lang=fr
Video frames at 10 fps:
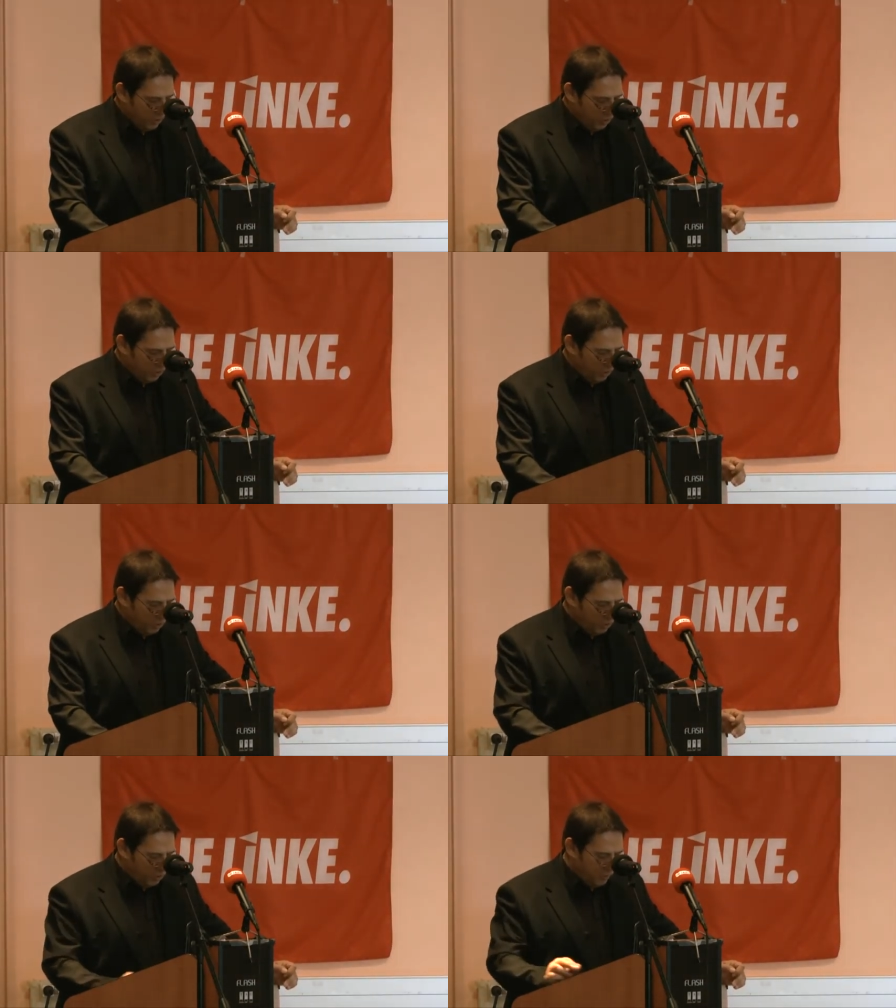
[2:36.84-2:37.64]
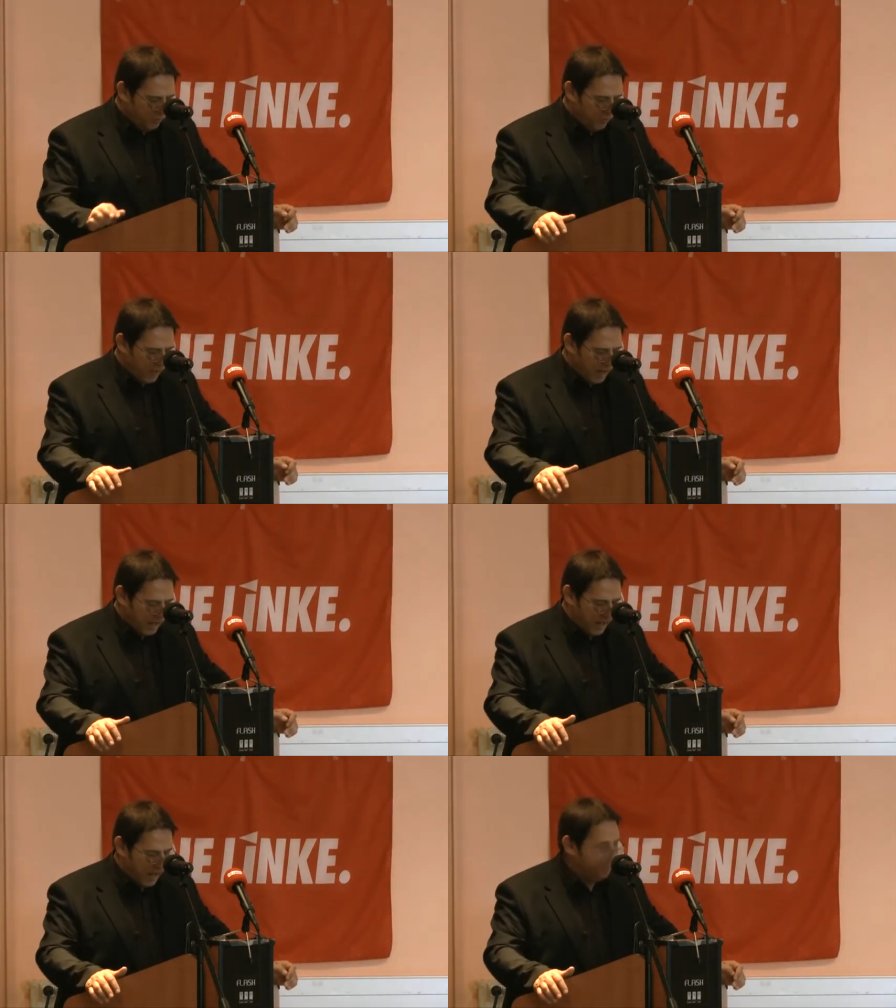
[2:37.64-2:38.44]
De retour au
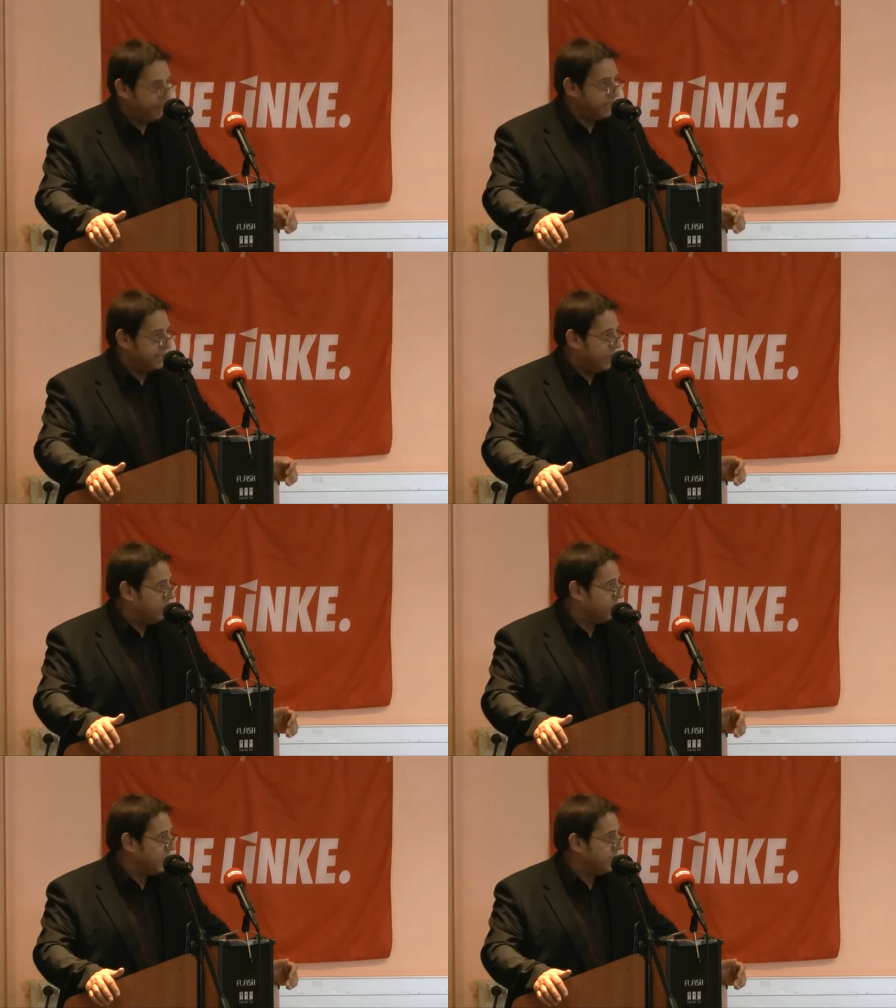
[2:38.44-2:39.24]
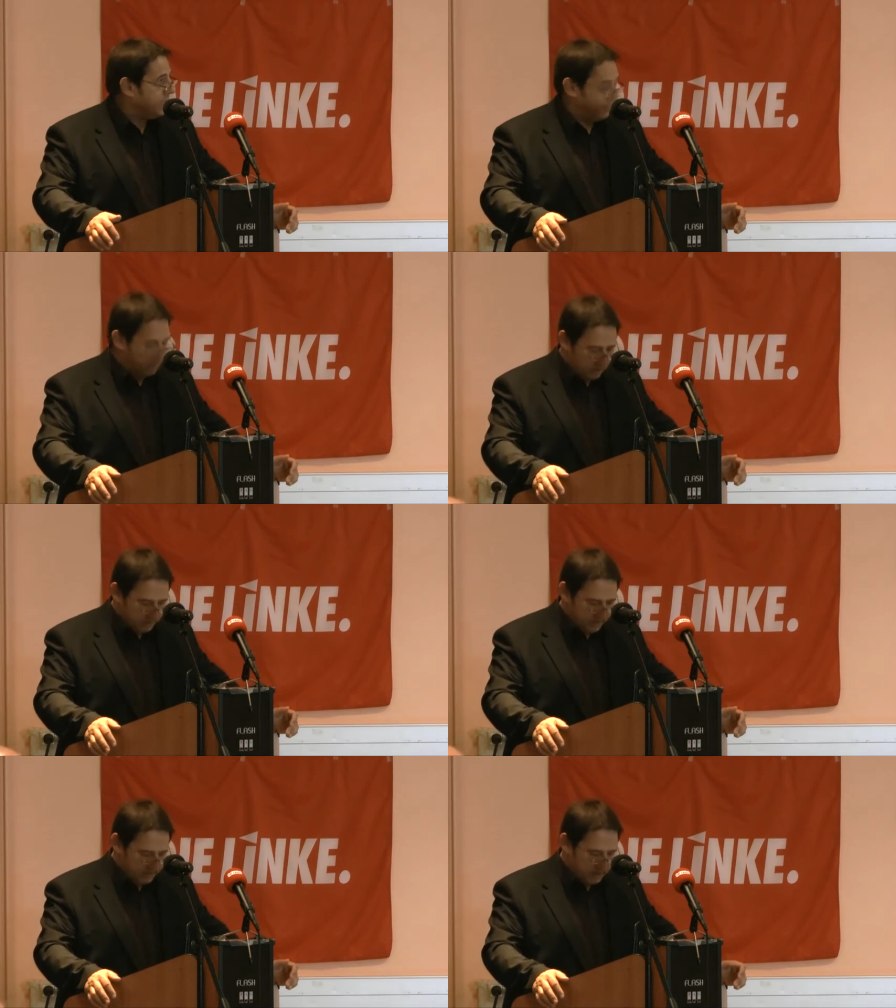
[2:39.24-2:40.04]
pouvoir après cinq ans
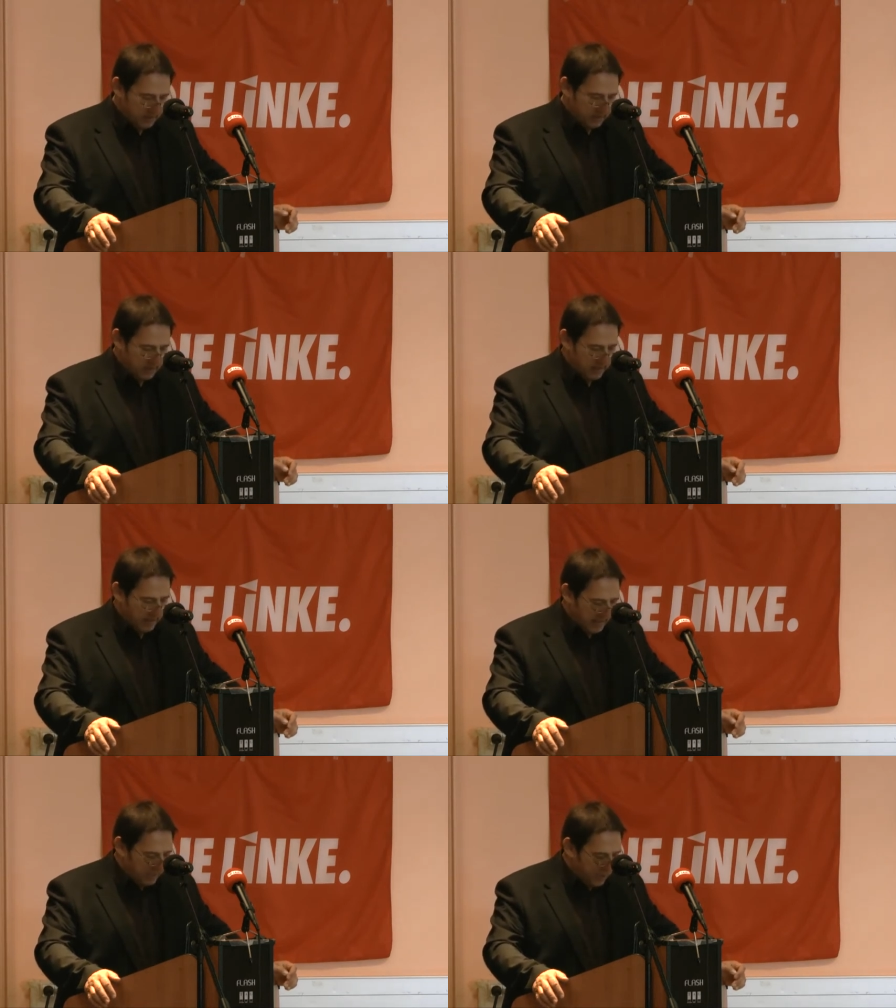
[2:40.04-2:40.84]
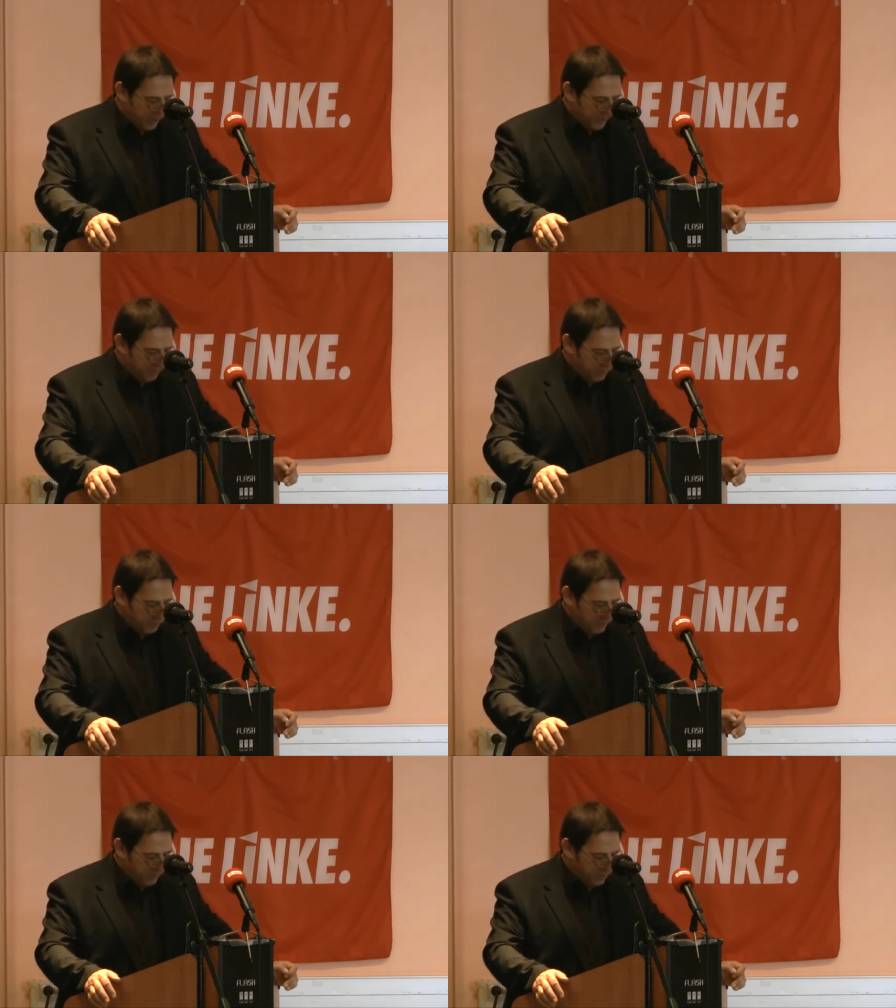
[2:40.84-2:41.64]
d'alternance, la droite va
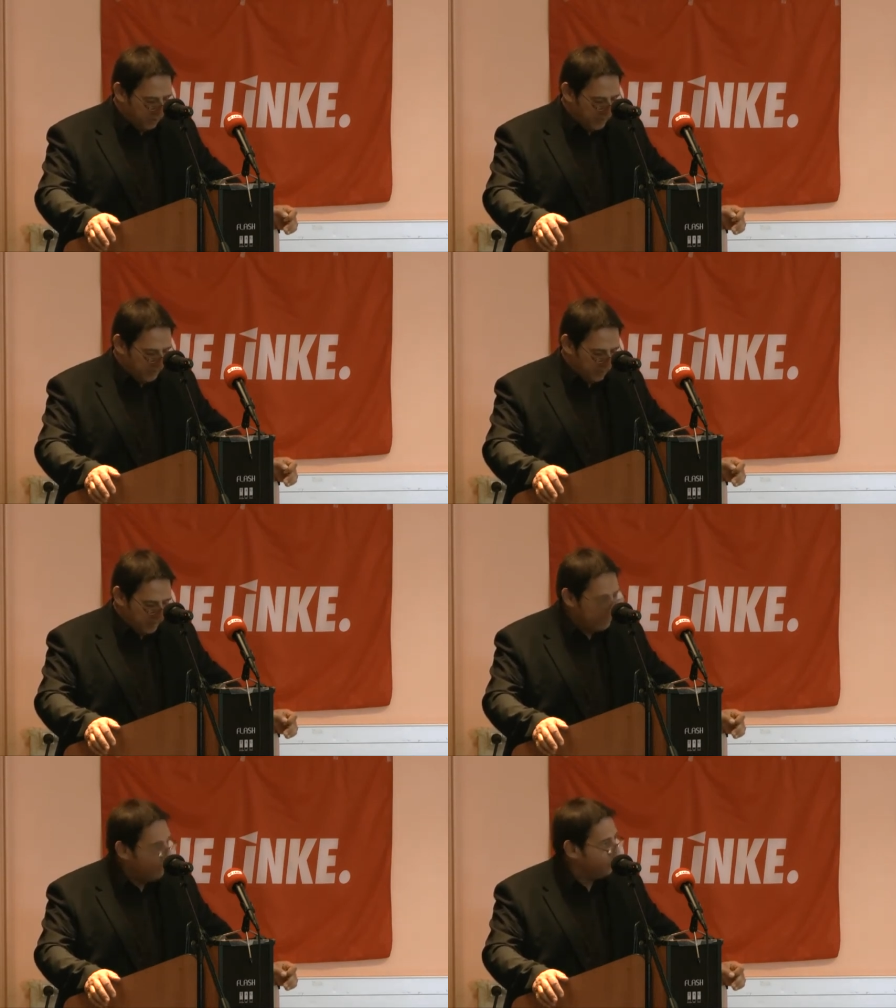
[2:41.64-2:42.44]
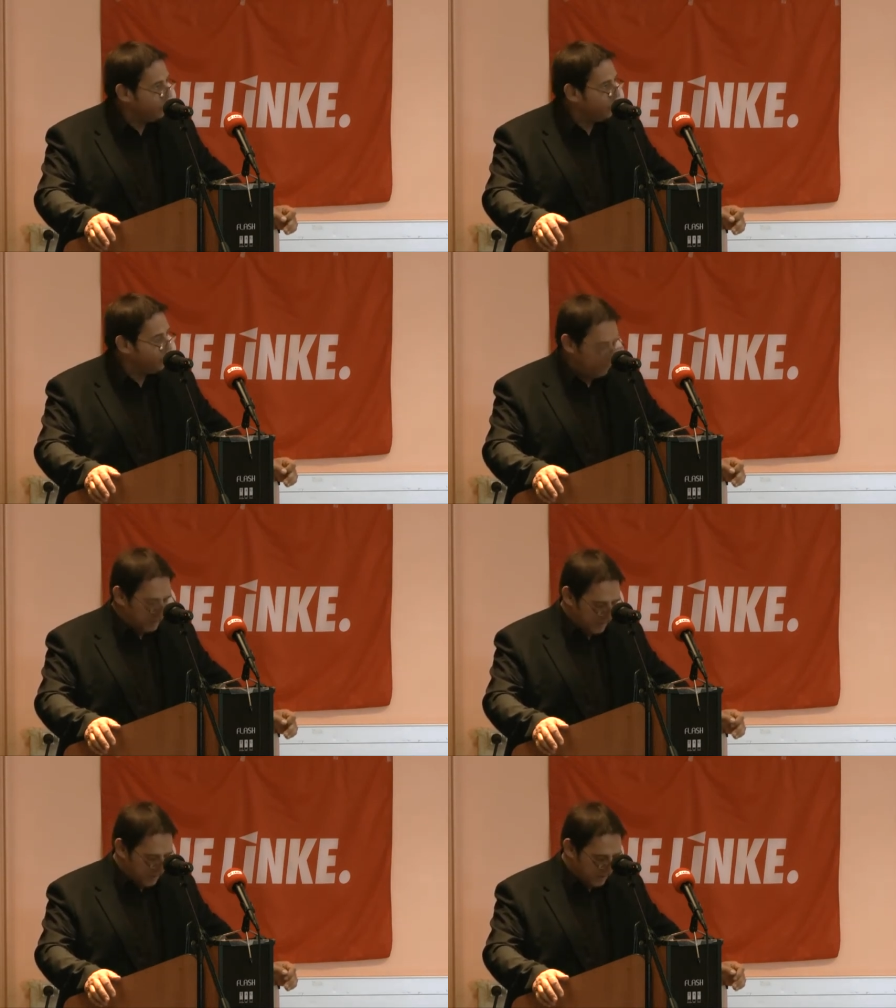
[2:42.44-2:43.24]
poursuivre le démantèlement de nos
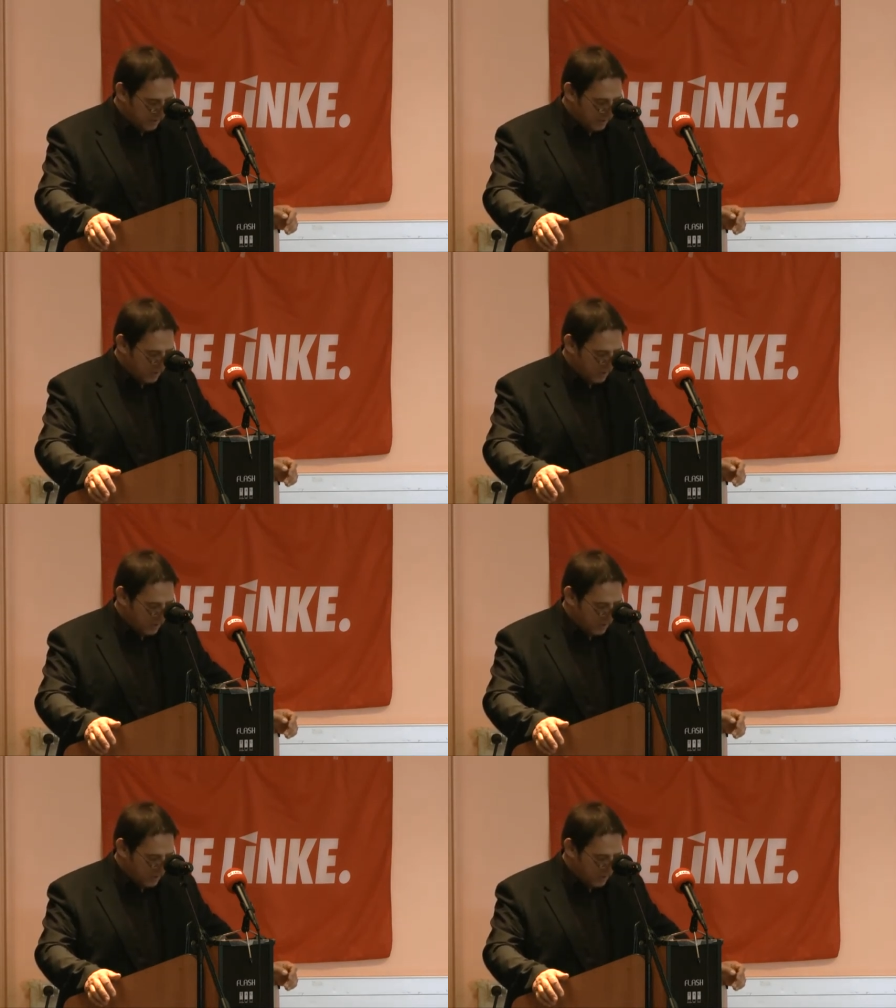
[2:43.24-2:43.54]
usines.